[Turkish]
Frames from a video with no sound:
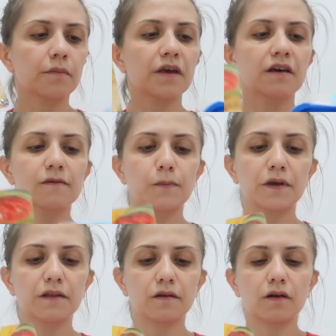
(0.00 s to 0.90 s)
Beyaz
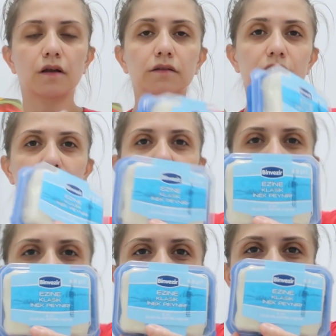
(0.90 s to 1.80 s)
peynir aldım.
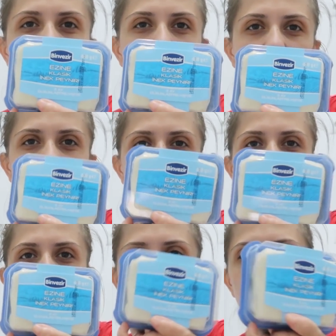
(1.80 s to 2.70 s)

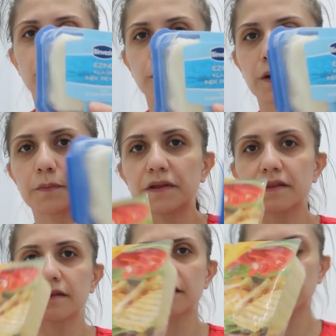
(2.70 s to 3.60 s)
Peynirimiz bu sabah
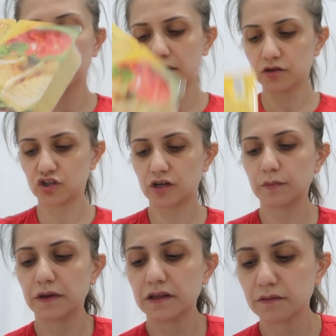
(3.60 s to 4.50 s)
bitti de
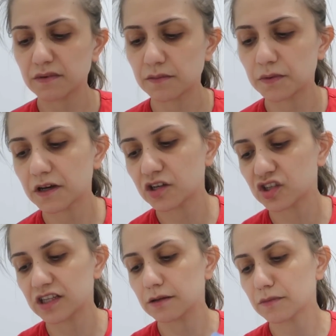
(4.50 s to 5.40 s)
kaşar peynirimiz
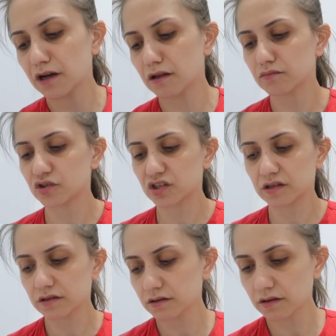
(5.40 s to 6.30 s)
birkaç dilim
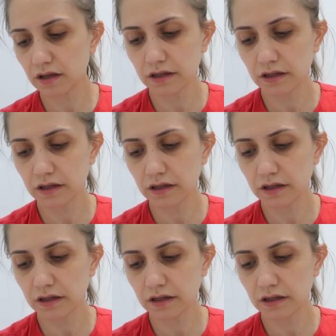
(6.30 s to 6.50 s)
kalmıştı.